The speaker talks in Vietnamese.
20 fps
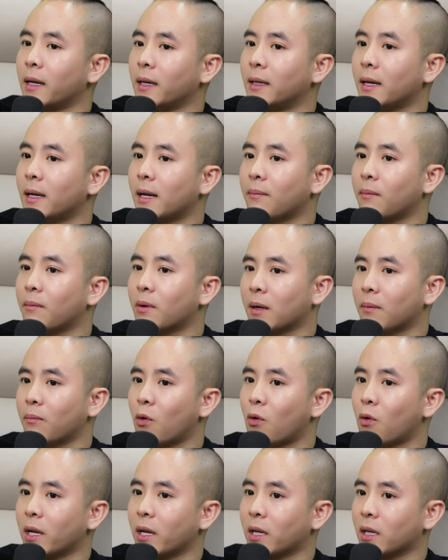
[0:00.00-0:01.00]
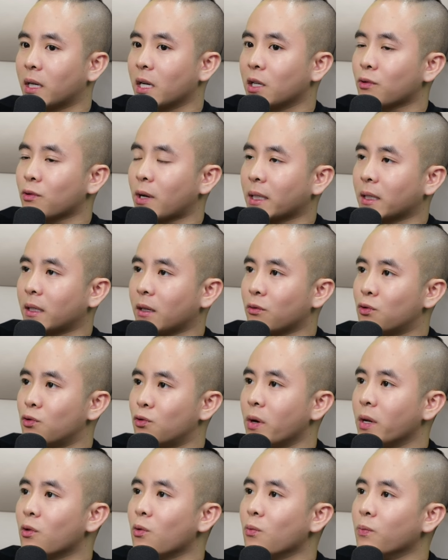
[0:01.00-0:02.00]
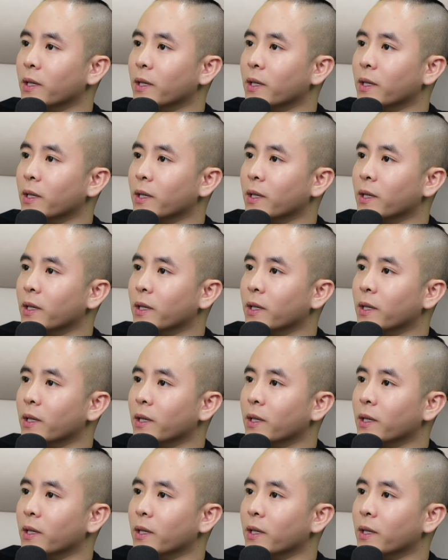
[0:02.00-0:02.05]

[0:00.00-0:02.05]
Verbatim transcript: thấy đấy là một cái mô hình kinh doanh theo chuỗi